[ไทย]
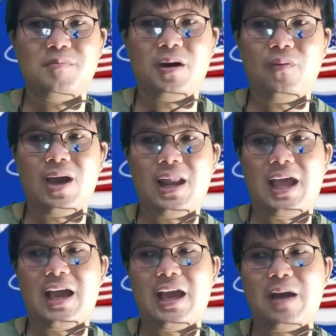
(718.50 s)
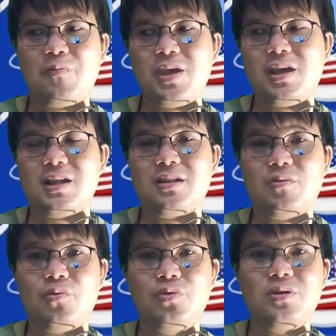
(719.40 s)
เพราะว่าหลังฮาวิ่งอ่ะ
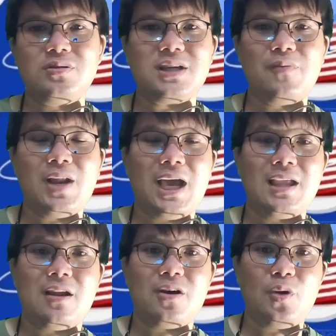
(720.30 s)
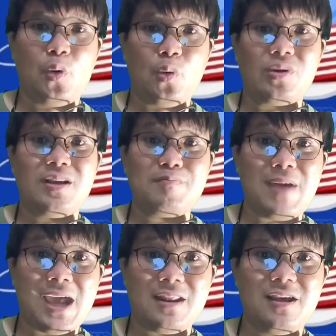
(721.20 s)
คุณต้องใช้เวลาอย่างน้อย
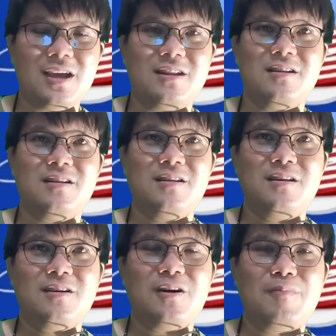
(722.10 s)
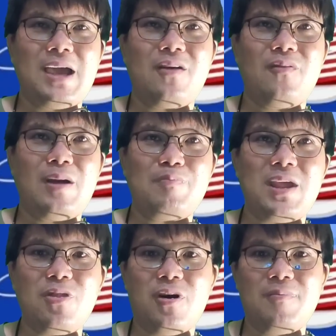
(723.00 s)
6-8 เดือนก็หมายความว่าปี